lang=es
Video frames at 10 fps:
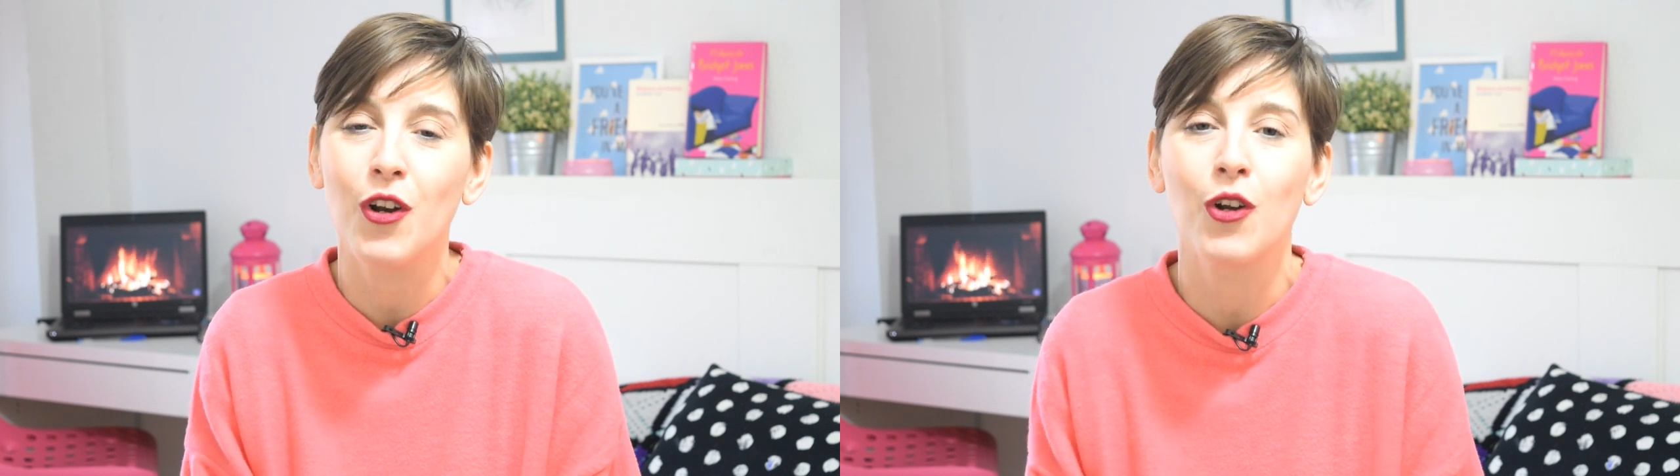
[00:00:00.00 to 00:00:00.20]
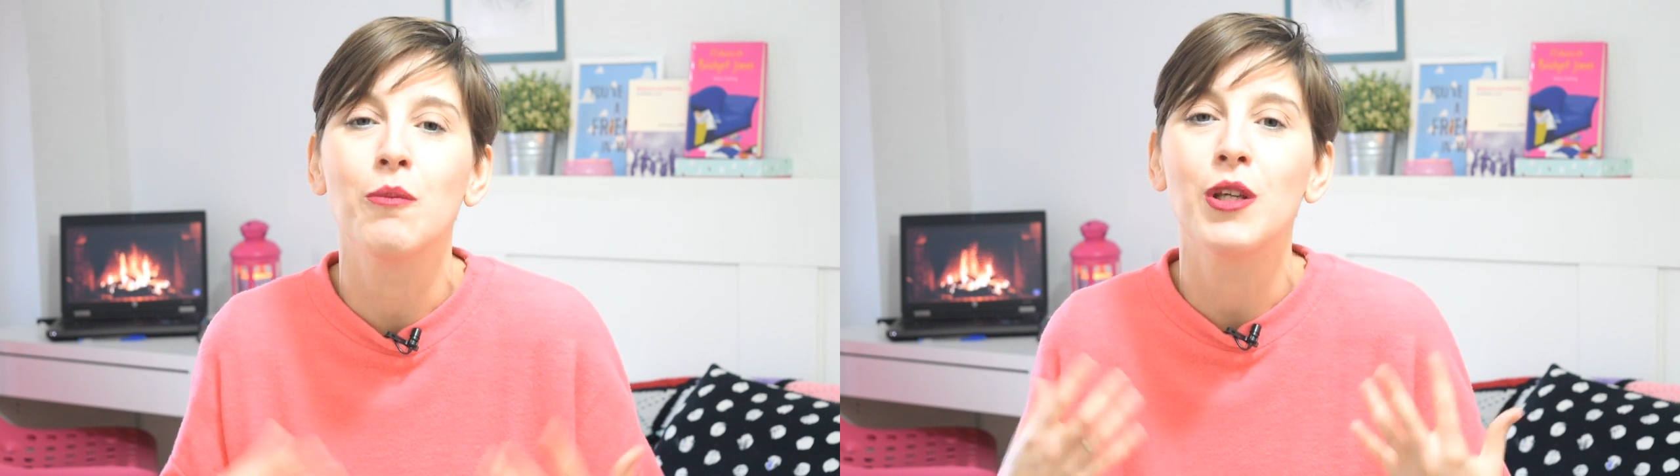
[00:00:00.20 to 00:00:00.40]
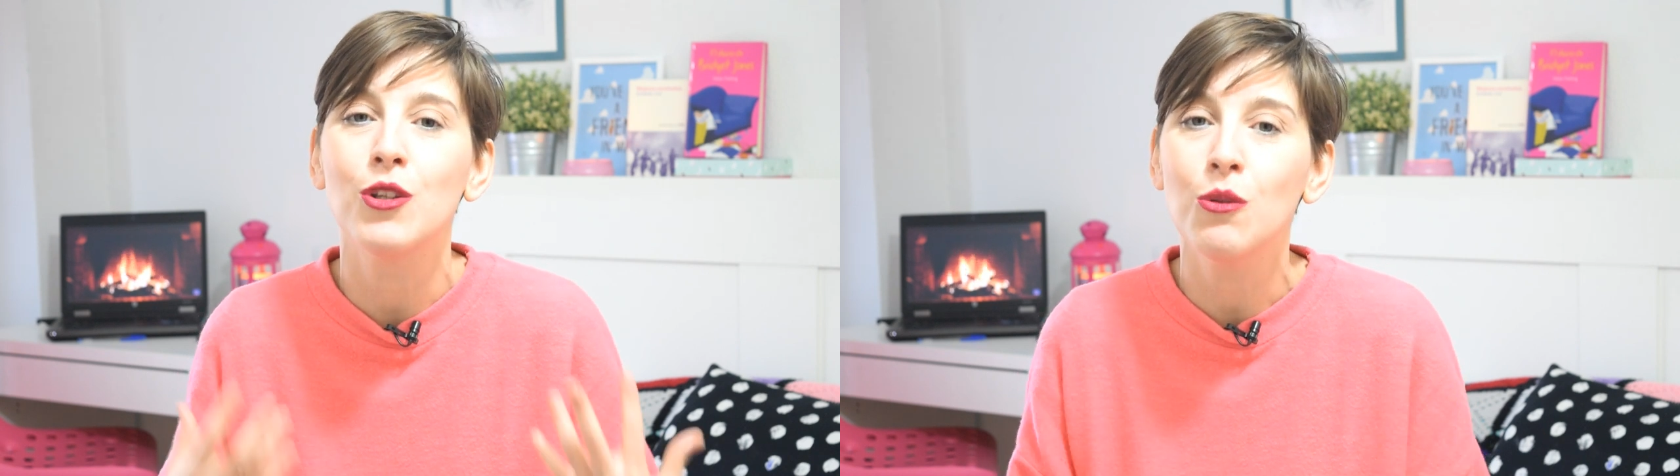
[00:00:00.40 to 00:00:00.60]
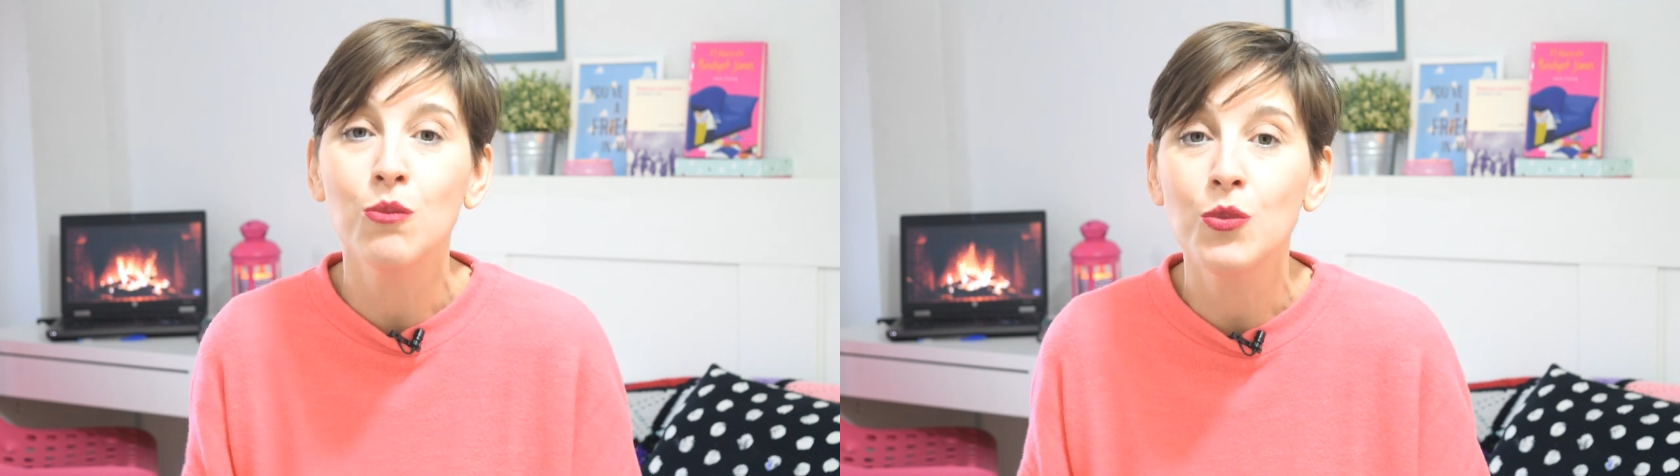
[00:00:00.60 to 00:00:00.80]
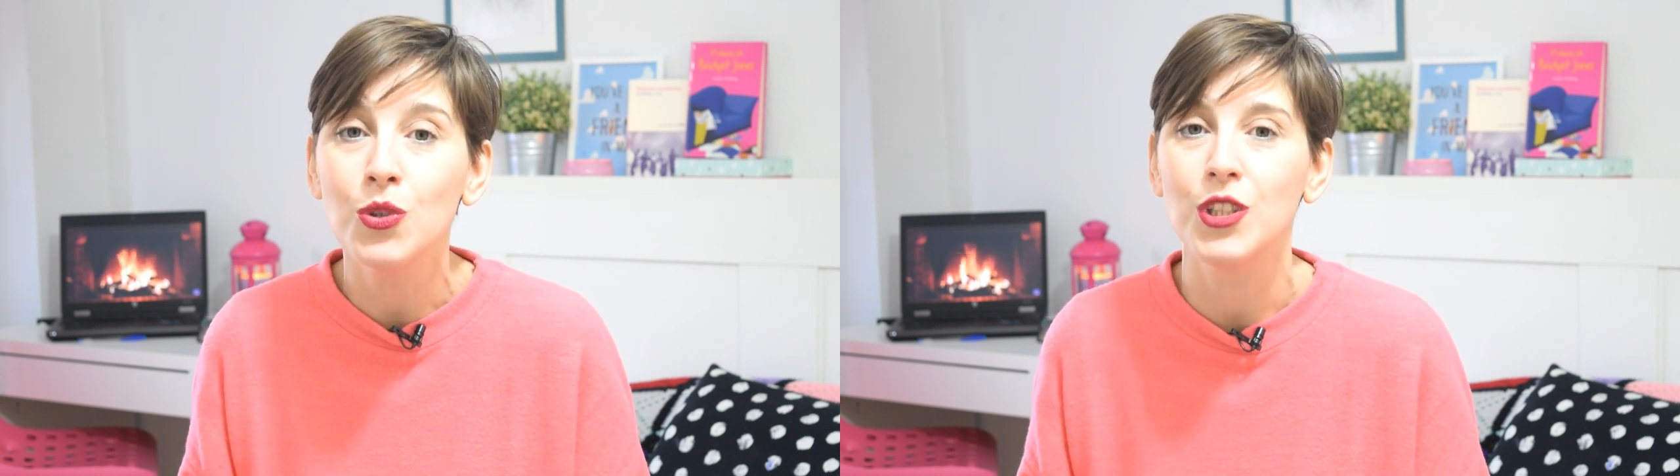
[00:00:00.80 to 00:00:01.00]
recomiendo
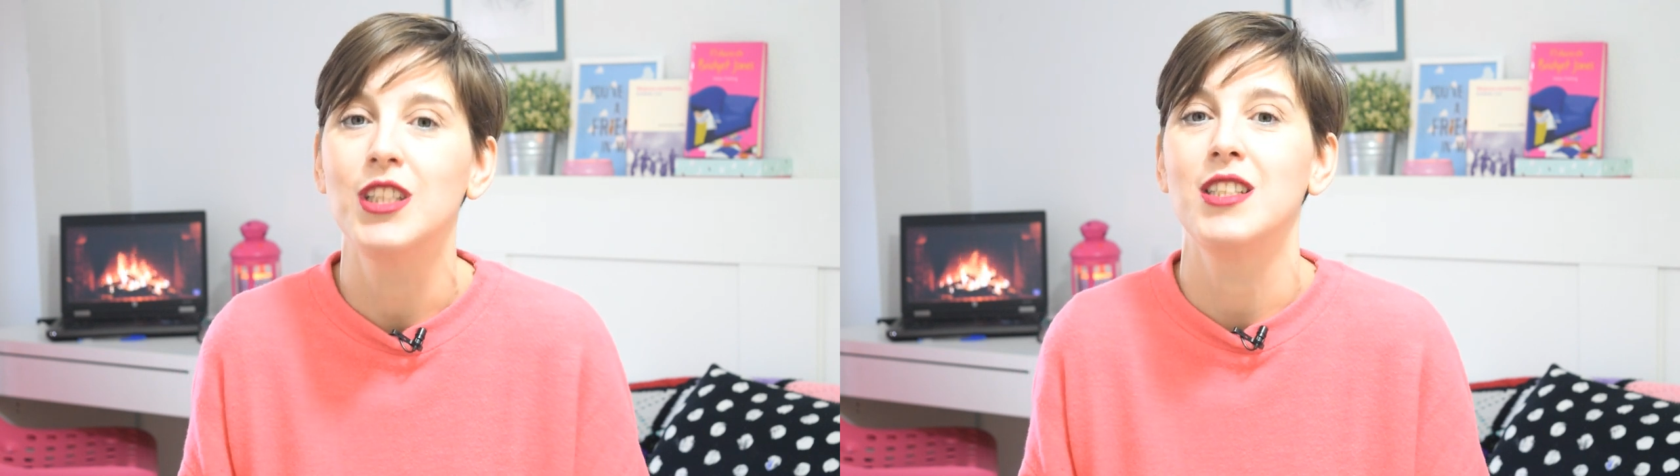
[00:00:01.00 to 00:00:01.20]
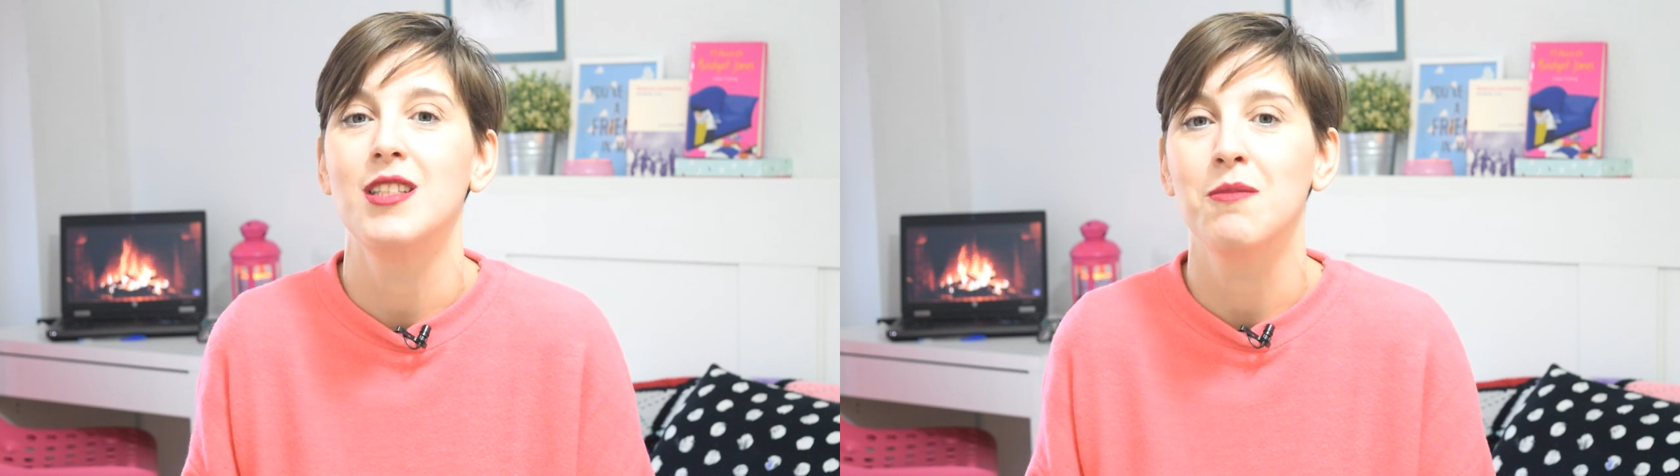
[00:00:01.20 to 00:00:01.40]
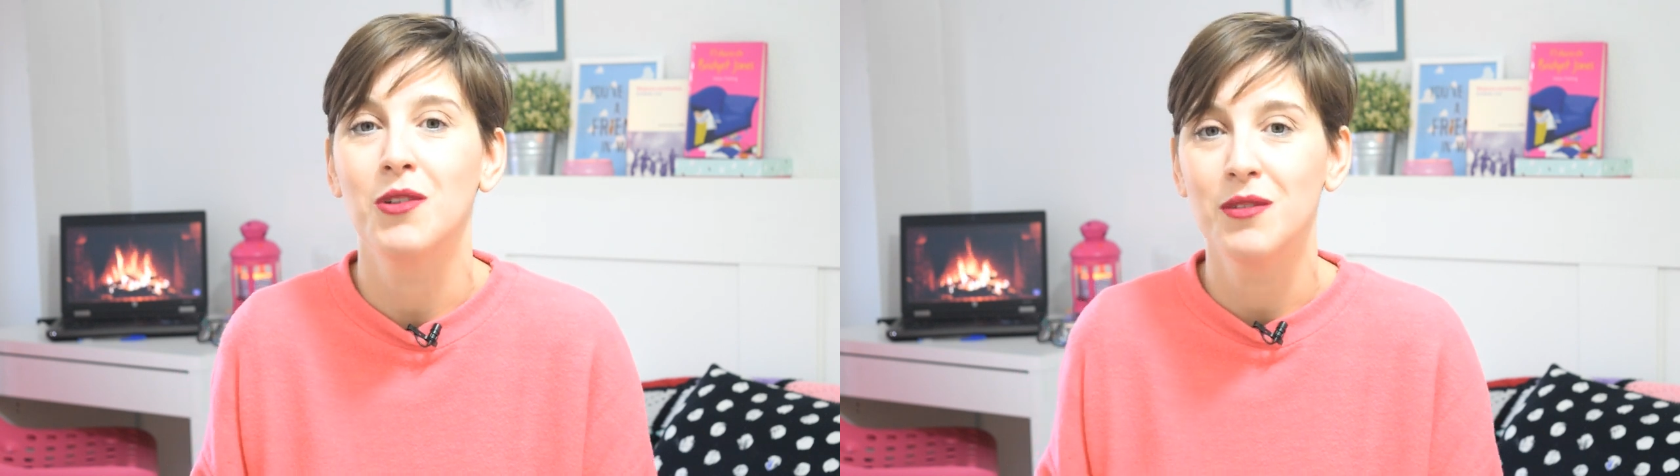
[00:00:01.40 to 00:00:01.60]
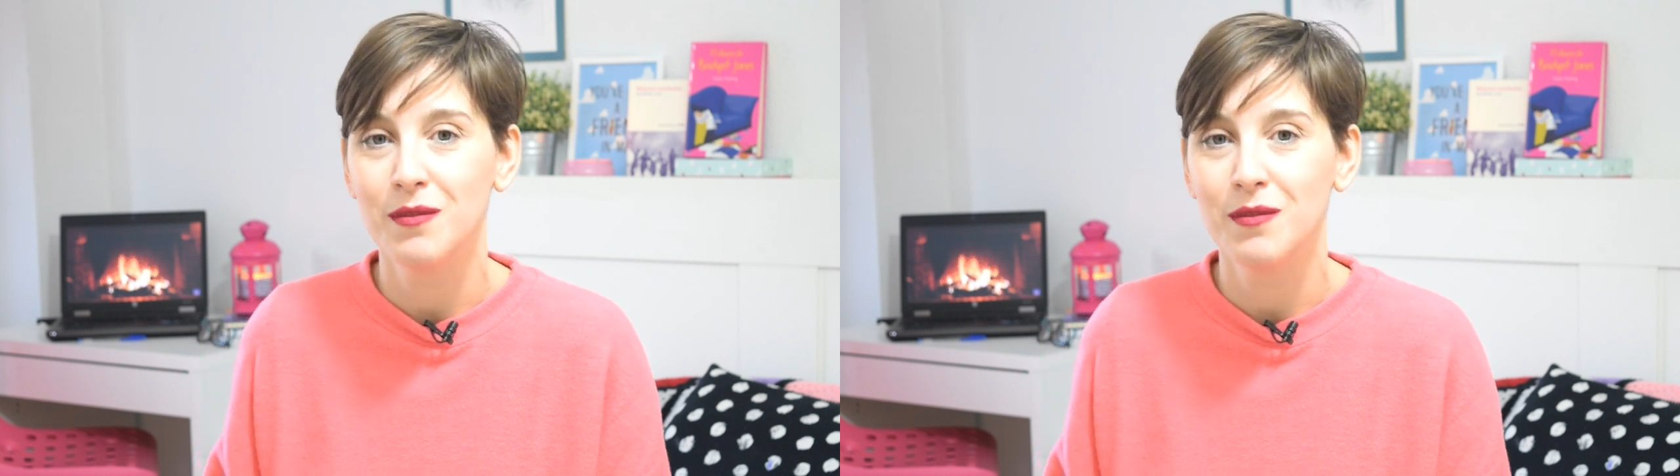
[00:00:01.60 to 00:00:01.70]
muchísimo.